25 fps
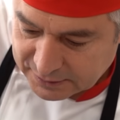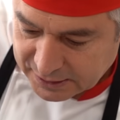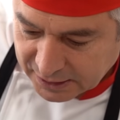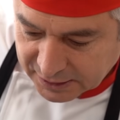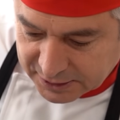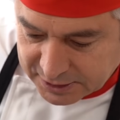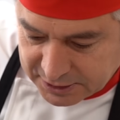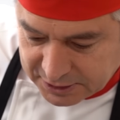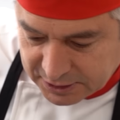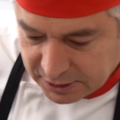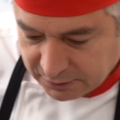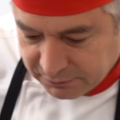
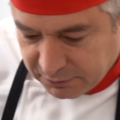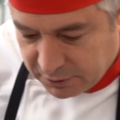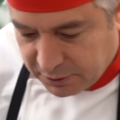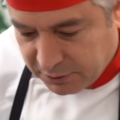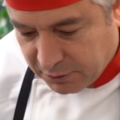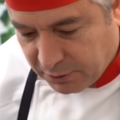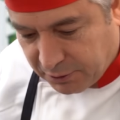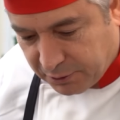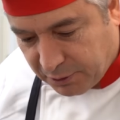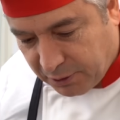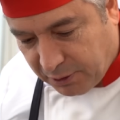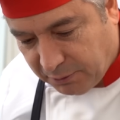ters
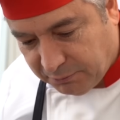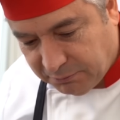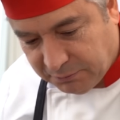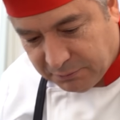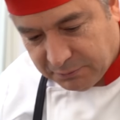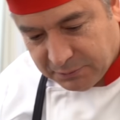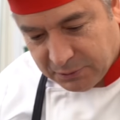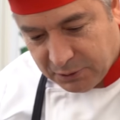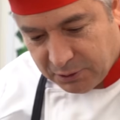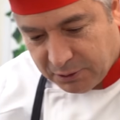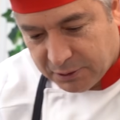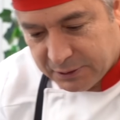çeviriyorum.
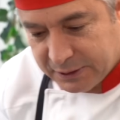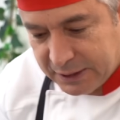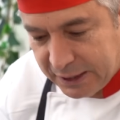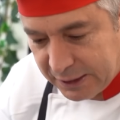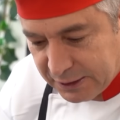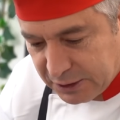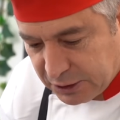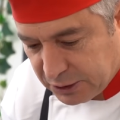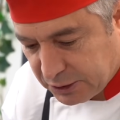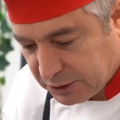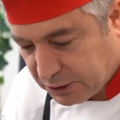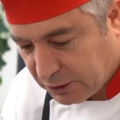
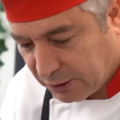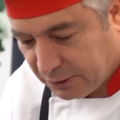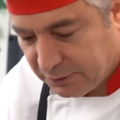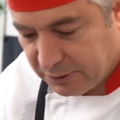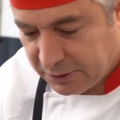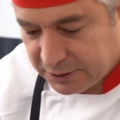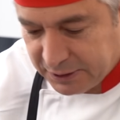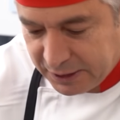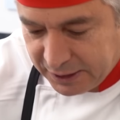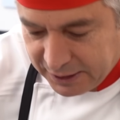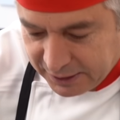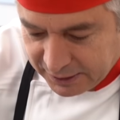Ondan
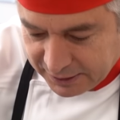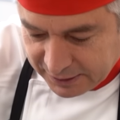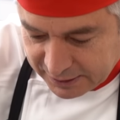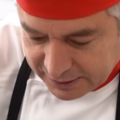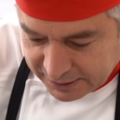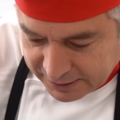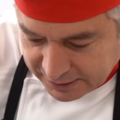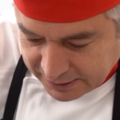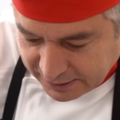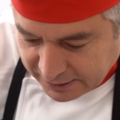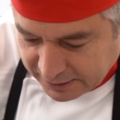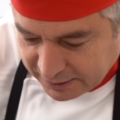sonra
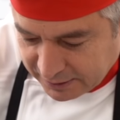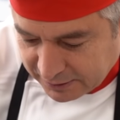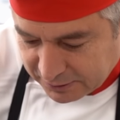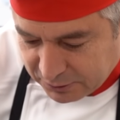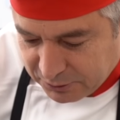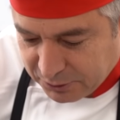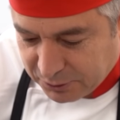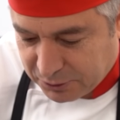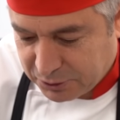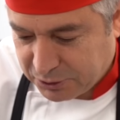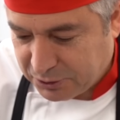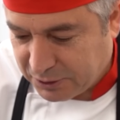
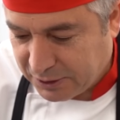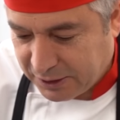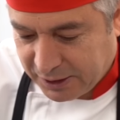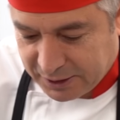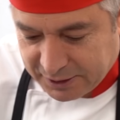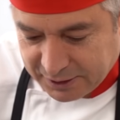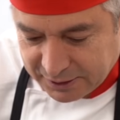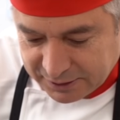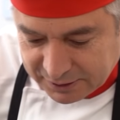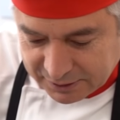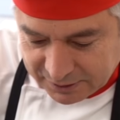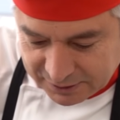
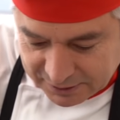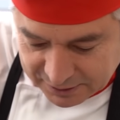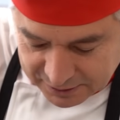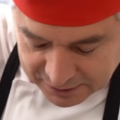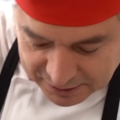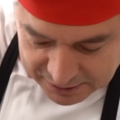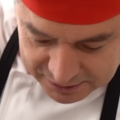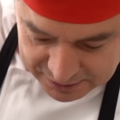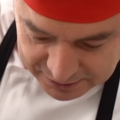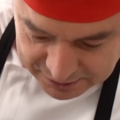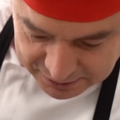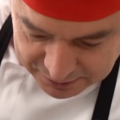turşuların
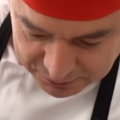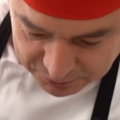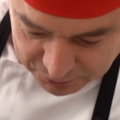e,